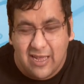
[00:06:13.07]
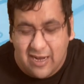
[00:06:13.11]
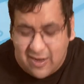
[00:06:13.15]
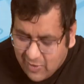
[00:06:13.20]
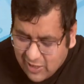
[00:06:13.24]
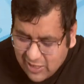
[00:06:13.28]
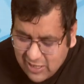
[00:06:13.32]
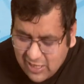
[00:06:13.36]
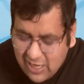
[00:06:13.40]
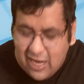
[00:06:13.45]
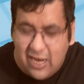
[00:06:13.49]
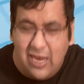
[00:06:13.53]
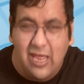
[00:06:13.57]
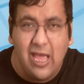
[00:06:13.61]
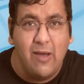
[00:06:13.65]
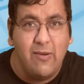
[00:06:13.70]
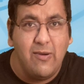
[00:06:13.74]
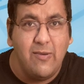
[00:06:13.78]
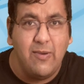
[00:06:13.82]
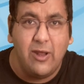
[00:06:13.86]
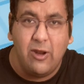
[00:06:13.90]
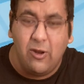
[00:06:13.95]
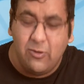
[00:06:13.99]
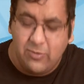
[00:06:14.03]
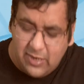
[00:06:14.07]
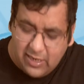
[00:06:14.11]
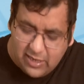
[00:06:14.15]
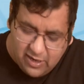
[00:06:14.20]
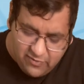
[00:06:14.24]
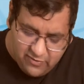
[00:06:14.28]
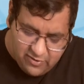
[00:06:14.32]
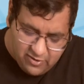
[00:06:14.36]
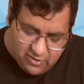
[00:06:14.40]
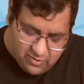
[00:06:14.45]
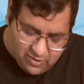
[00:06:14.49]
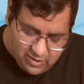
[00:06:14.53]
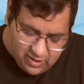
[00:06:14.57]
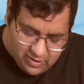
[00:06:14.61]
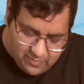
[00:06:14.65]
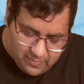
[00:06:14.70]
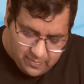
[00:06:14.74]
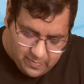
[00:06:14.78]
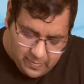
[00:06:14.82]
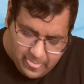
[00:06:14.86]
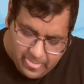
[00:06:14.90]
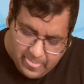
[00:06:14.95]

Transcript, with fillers: करें बेसिकली अब हमारा ऑब्जेक्टिव ये होगा